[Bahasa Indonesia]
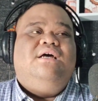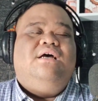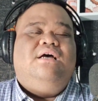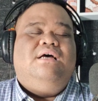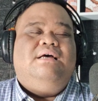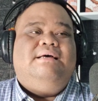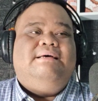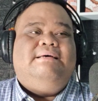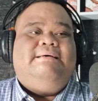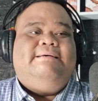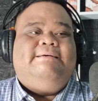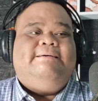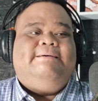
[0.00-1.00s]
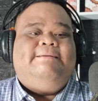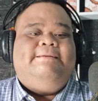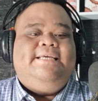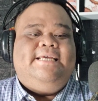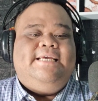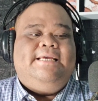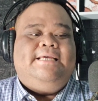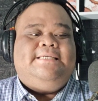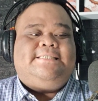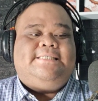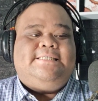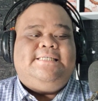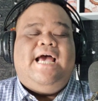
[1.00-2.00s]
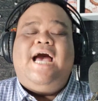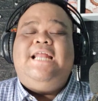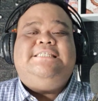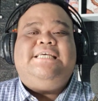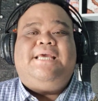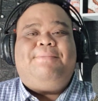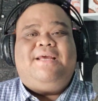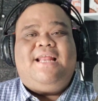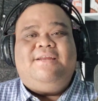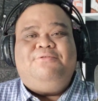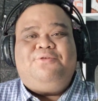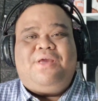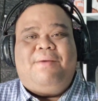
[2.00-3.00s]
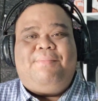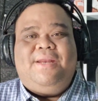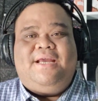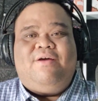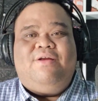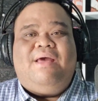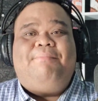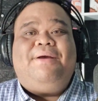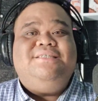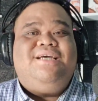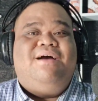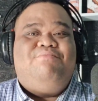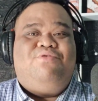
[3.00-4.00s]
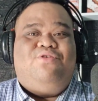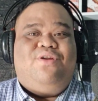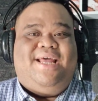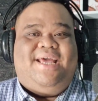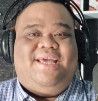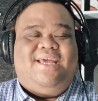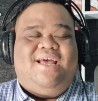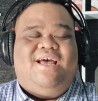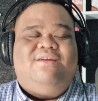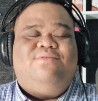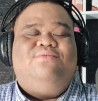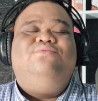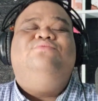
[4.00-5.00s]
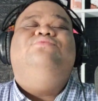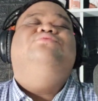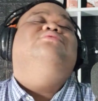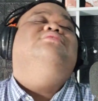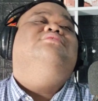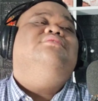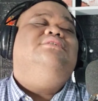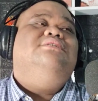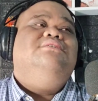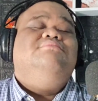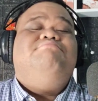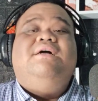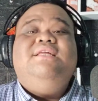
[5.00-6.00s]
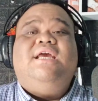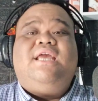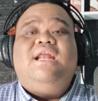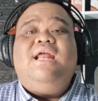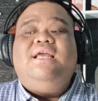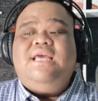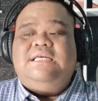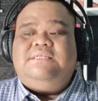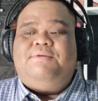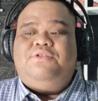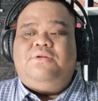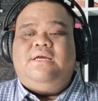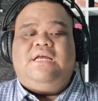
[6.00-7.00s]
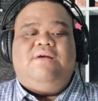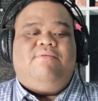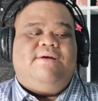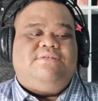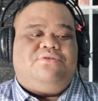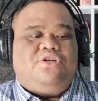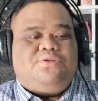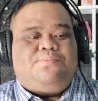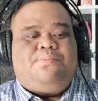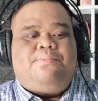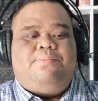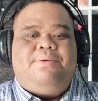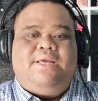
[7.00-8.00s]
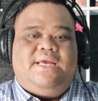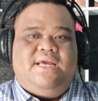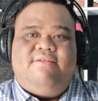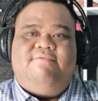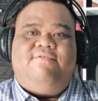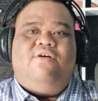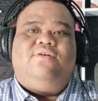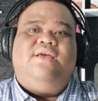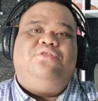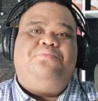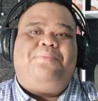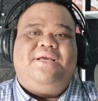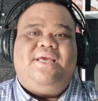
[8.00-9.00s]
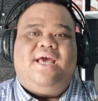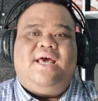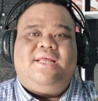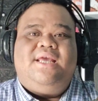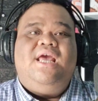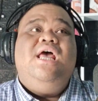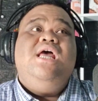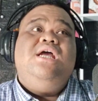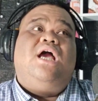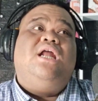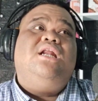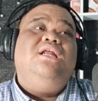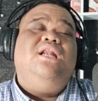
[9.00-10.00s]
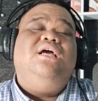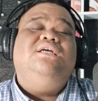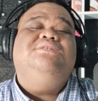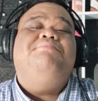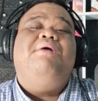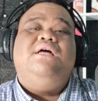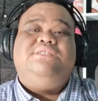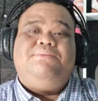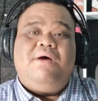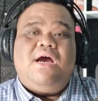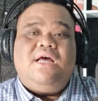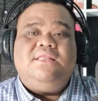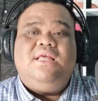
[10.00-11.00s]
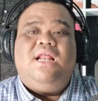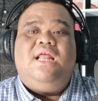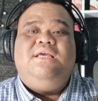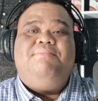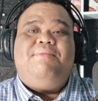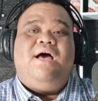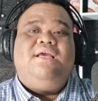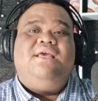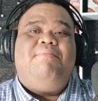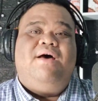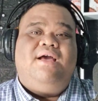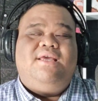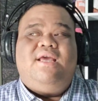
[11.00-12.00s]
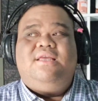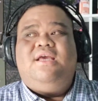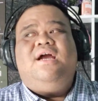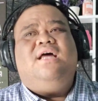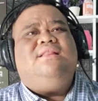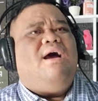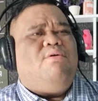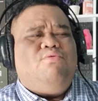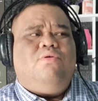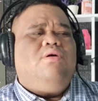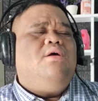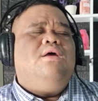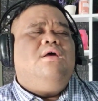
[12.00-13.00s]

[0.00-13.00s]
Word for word: uh, di jangan skip iklan untuk yang pendek kalau yang panjang boleh. Aduh. Banyak yang nanya sebetulnya kenapa Mas Tulus bikin vlognya itu pagi hari karena ini lagi semangat semangatnya, lagi bahagia bahagianya. Nggak tahu,